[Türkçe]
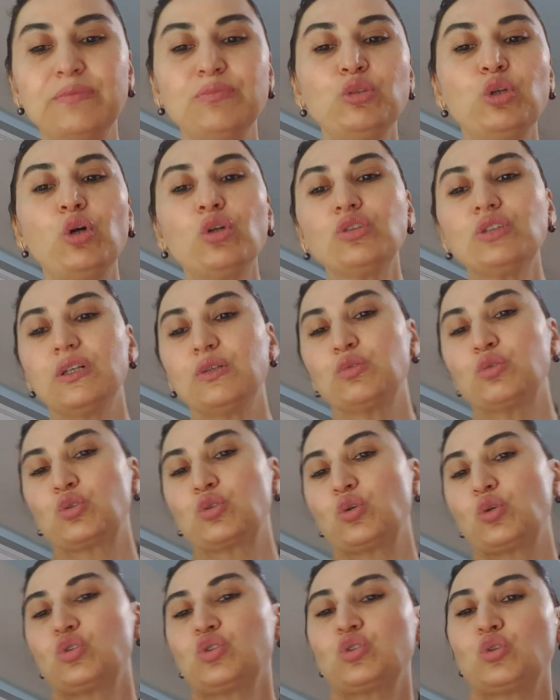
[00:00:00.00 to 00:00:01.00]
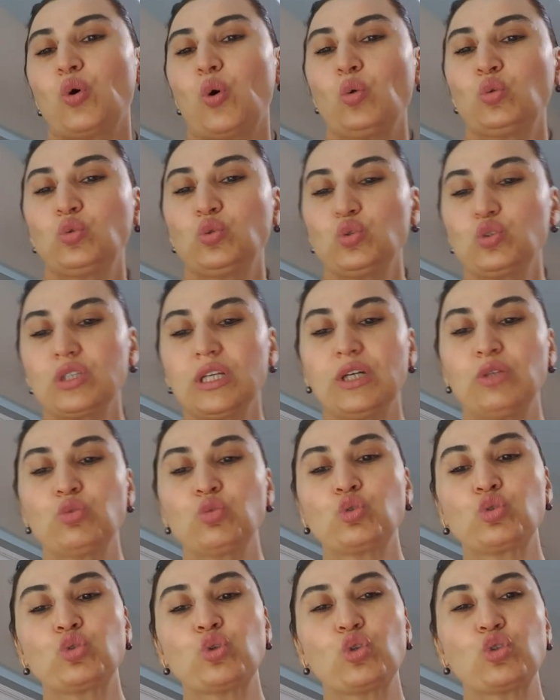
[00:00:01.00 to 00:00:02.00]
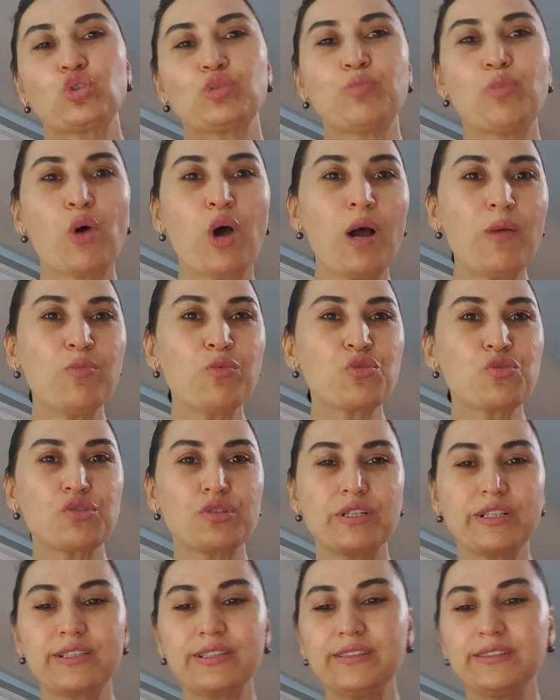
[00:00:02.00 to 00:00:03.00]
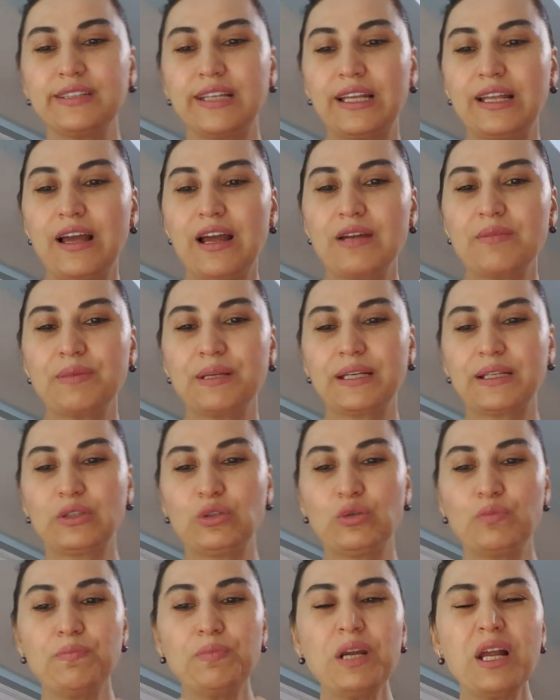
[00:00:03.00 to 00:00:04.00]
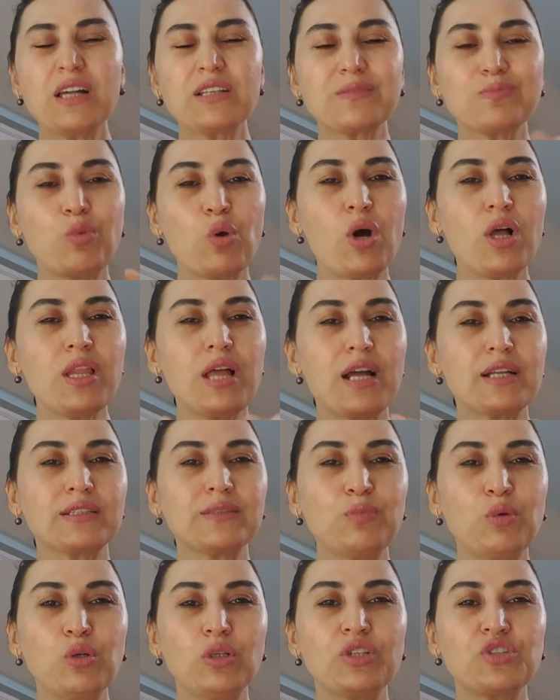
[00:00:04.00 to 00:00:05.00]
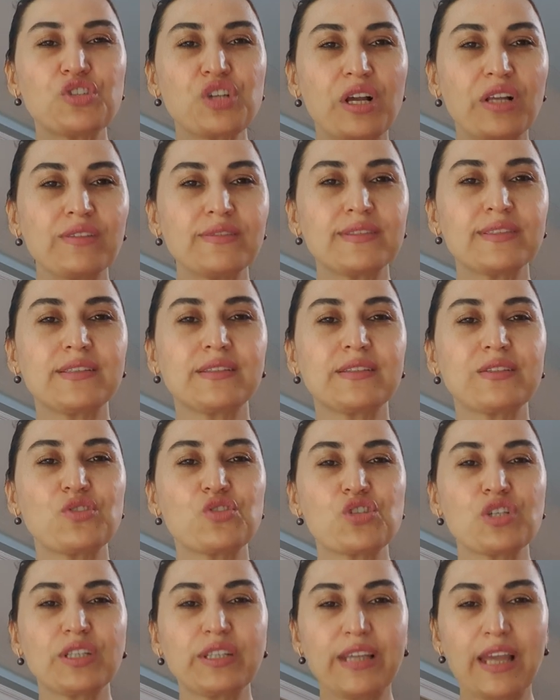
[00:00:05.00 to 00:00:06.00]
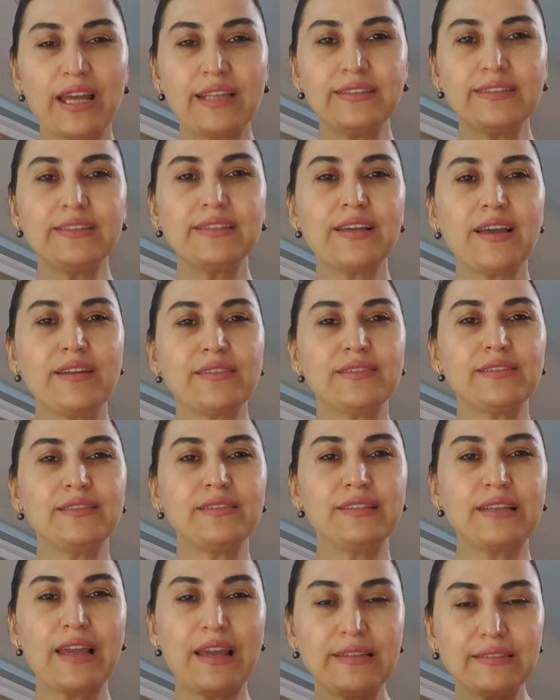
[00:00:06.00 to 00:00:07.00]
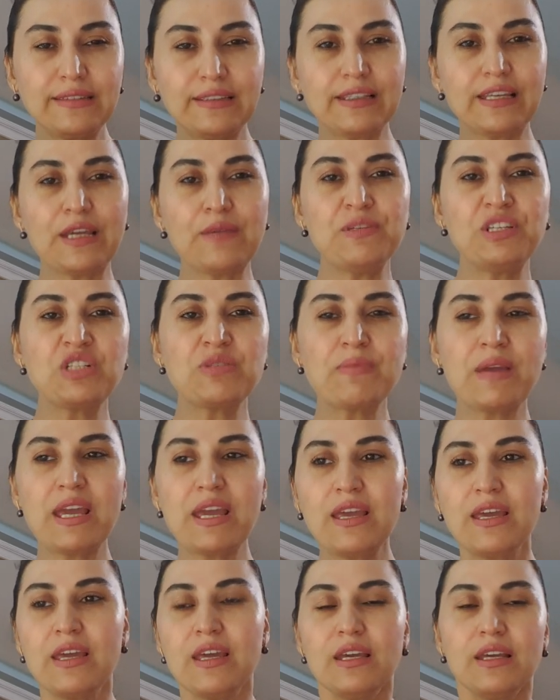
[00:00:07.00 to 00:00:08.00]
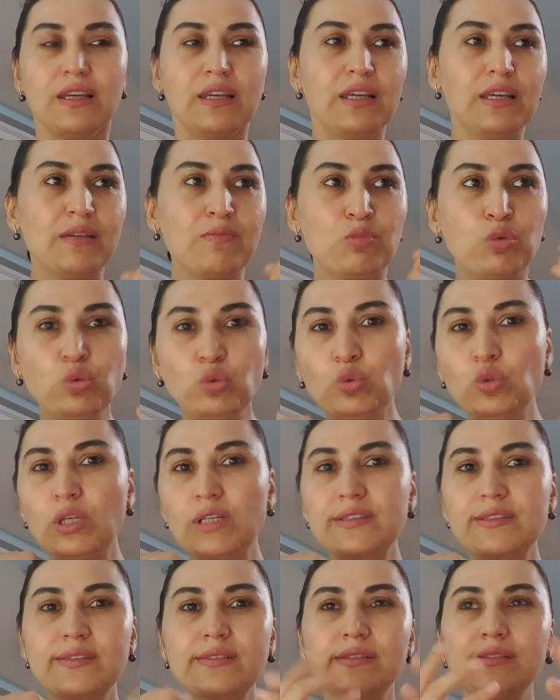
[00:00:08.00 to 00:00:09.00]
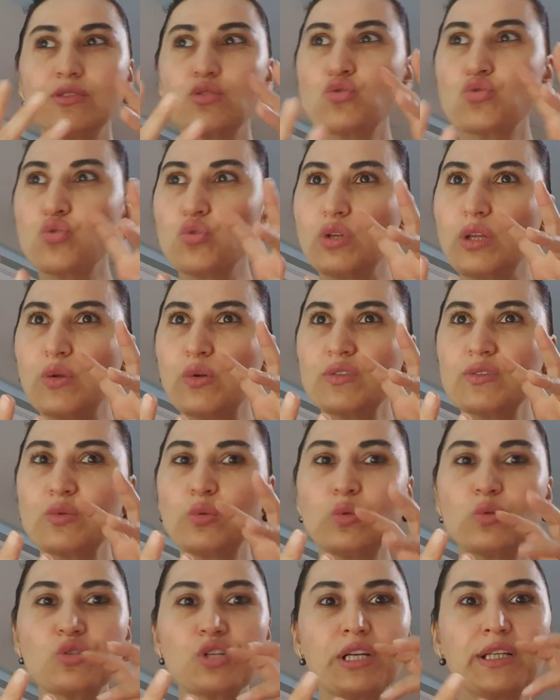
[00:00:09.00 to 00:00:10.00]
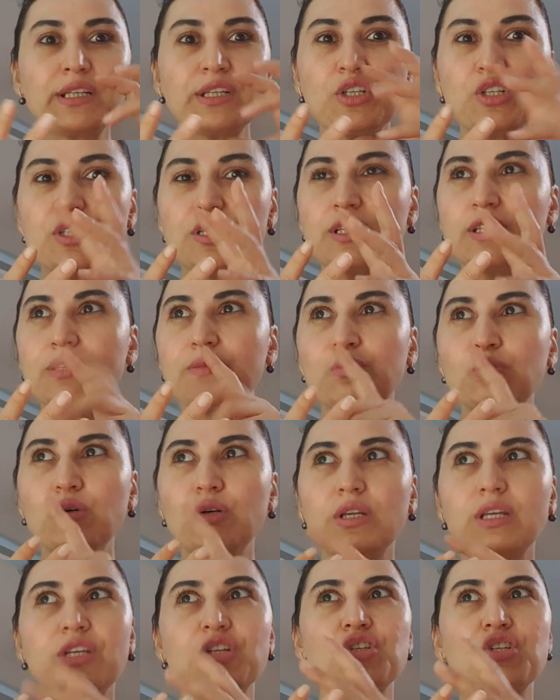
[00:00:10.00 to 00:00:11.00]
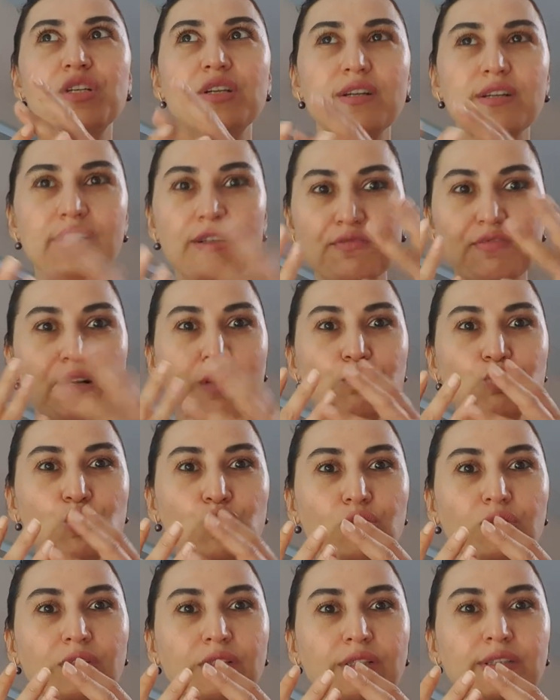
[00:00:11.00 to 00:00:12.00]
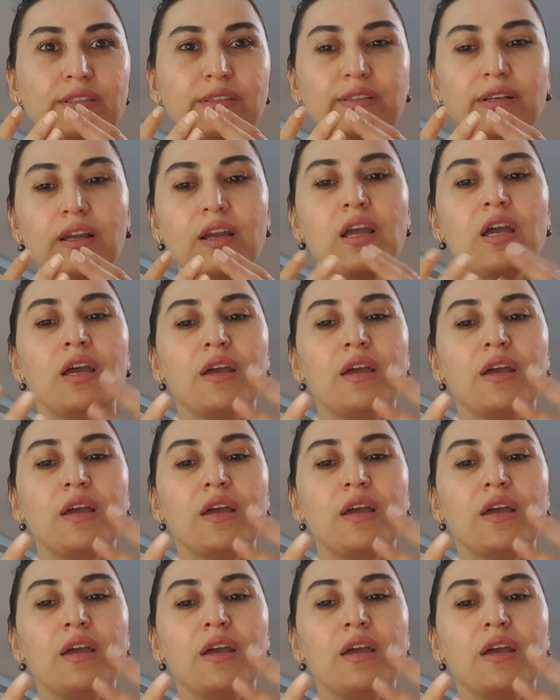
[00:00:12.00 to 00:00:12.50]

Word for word: 24 Ağustos 30 Ağustos boğa burçlarını neler bekliyor? Biraz boğalarda böyle can sıkıcı kendi kendini kendi kemirme e, bunu nasıl şu nasıl olacak işte ki bu kişiye kafam çok takınık